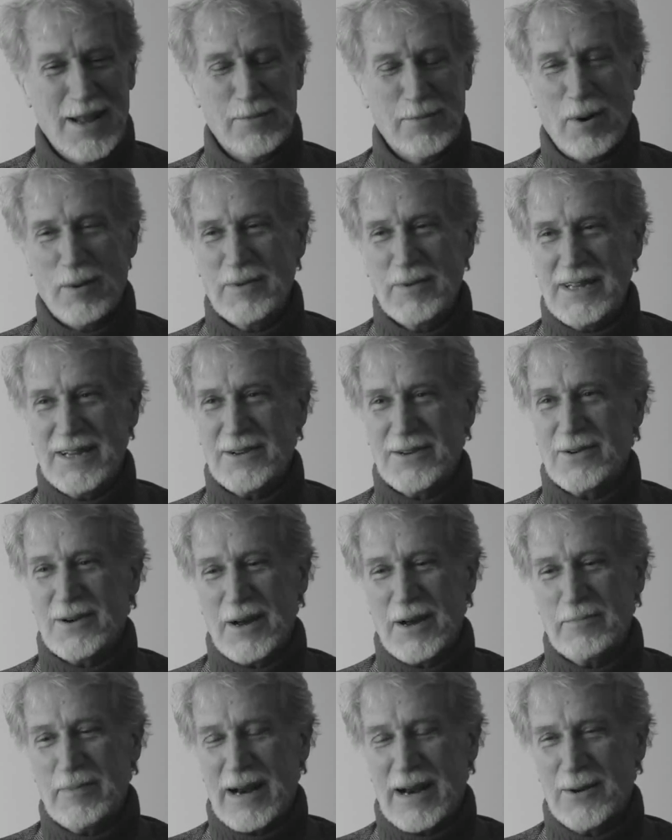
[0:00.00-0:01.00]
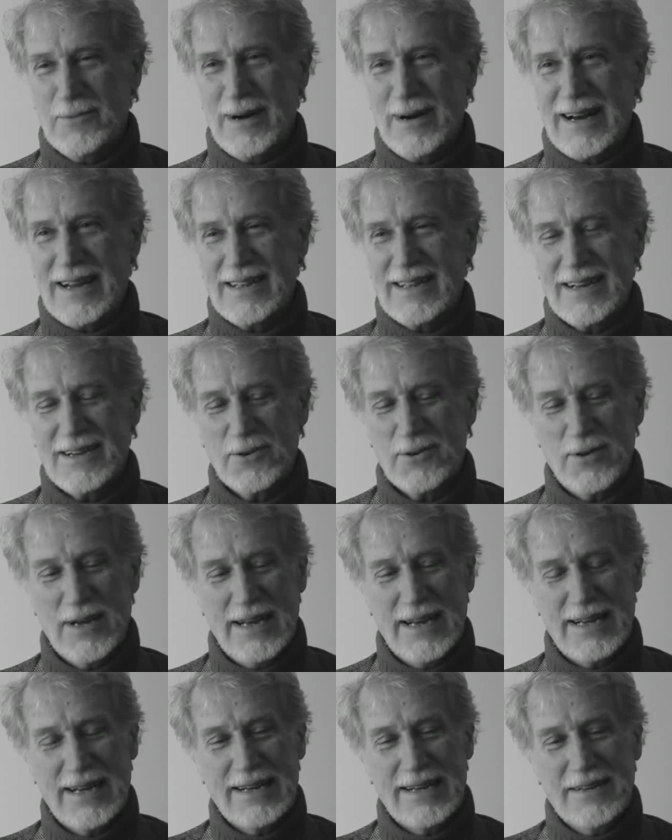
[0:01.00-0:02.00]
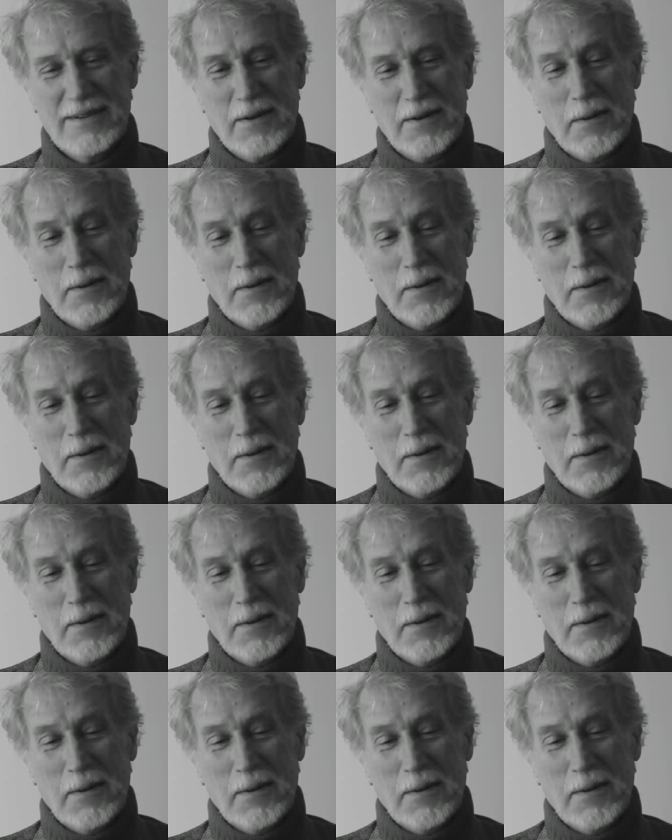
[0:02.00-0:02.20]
poi mi dicono che parlo male dei colleghi.